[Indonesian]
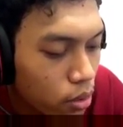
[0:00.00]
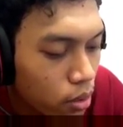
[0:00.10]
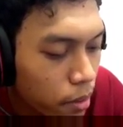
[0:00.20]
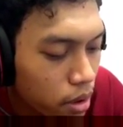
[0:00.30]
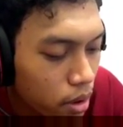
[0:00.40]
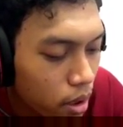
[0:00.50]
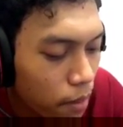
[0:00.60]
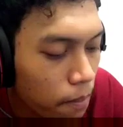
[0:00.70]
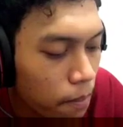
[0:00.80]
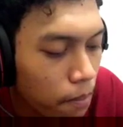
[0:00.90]
di base
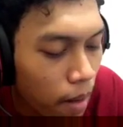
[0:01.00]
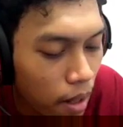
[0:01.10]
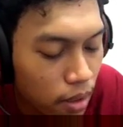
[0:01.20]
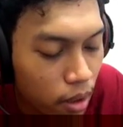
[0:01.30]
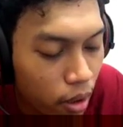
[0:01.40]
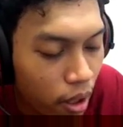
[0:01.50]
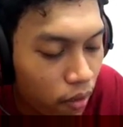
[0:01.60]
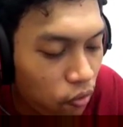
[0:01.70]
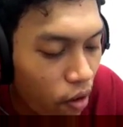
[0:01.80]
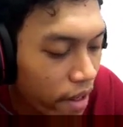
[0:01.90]
attack hmm, mati kayak
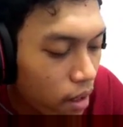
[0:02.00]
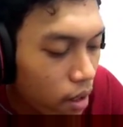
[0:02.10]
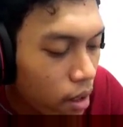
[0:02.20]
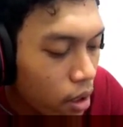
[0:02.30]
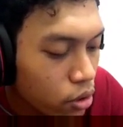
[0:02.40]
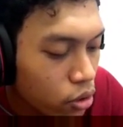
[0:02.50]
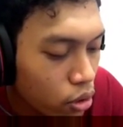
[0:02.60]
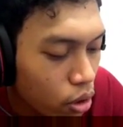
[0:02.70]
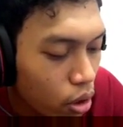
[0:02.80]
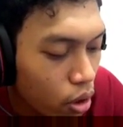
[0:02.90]
hellfire
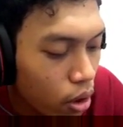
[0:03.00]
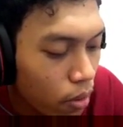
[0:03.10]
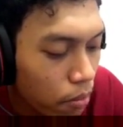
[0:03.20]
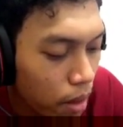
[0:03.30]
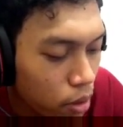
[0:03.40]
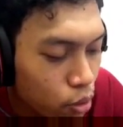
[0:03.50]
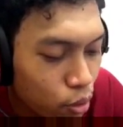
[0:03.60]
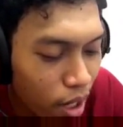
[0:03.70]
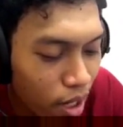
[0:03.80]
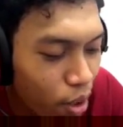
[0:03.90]
cocok mati
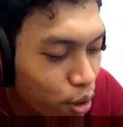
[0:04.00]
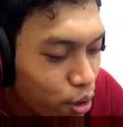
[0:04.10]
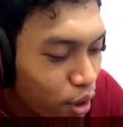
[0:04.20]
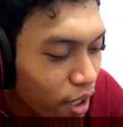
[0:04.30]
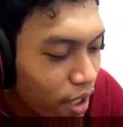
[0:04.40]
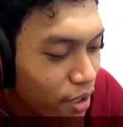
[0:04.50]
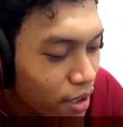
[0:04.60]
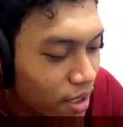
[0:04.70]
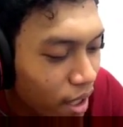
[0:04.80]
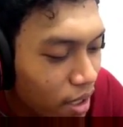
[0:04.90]
juga genos
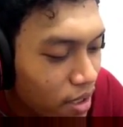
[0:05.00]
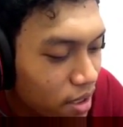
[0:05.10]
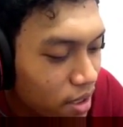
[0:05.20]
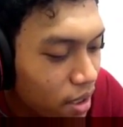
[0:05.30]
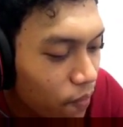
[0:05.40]
tinggal si